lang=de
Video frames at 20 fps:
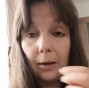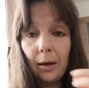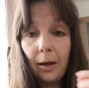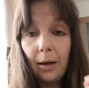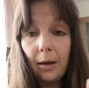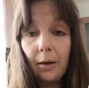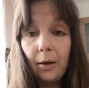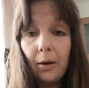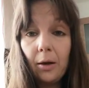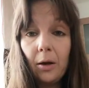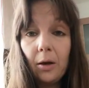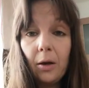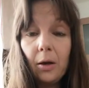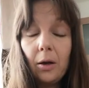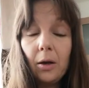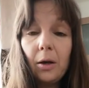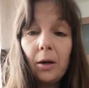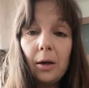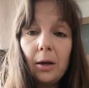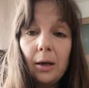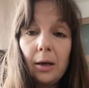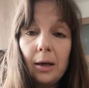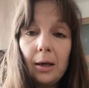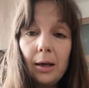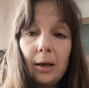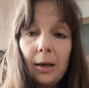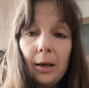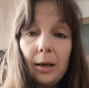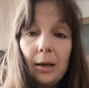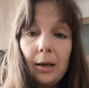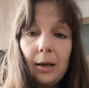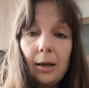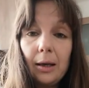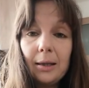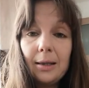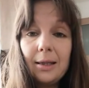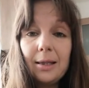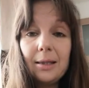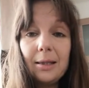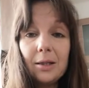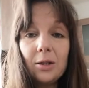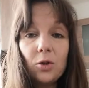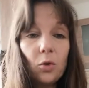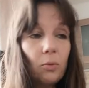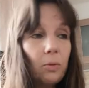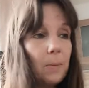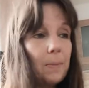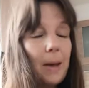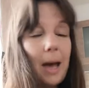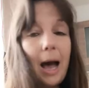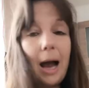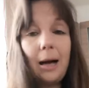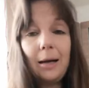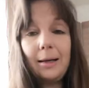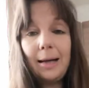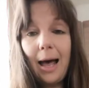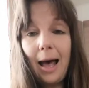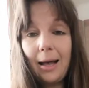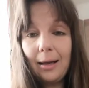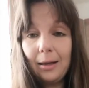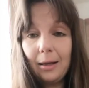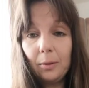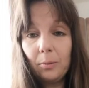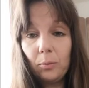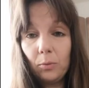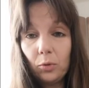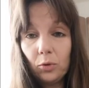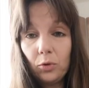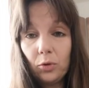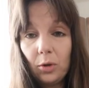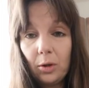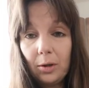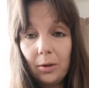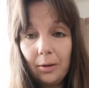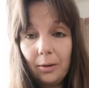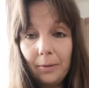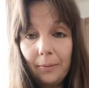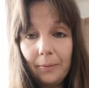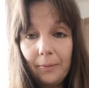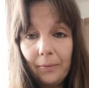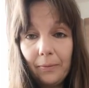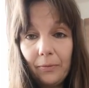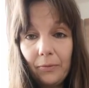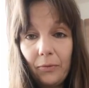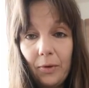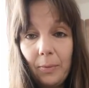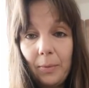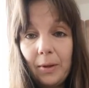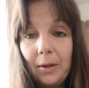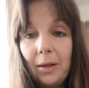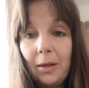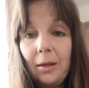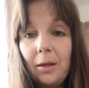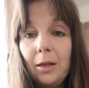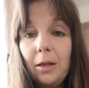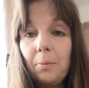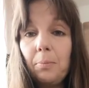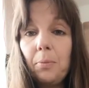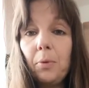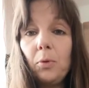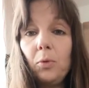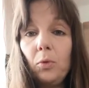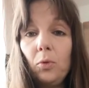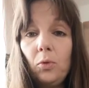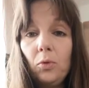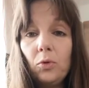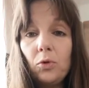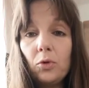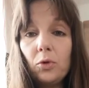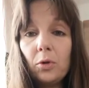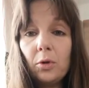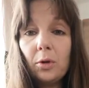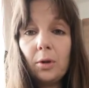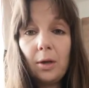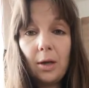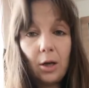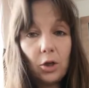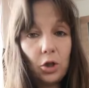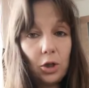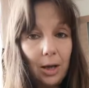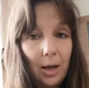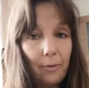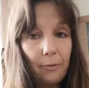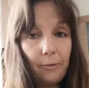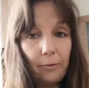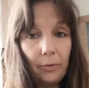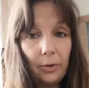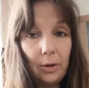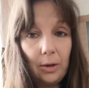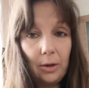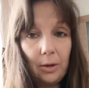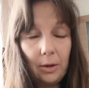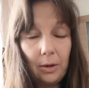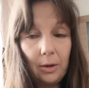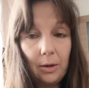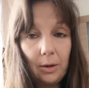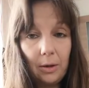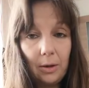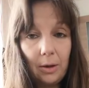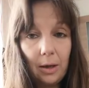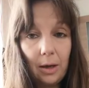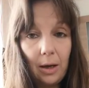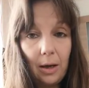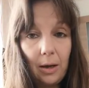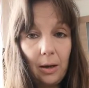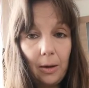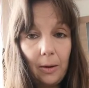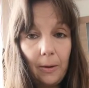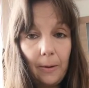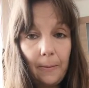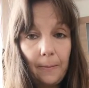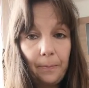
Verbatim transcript: Ja? Jetzt ist es so wie bei allen anderen Muskeln, wenn man die nicht benutzt, erschlaffen die. Ja?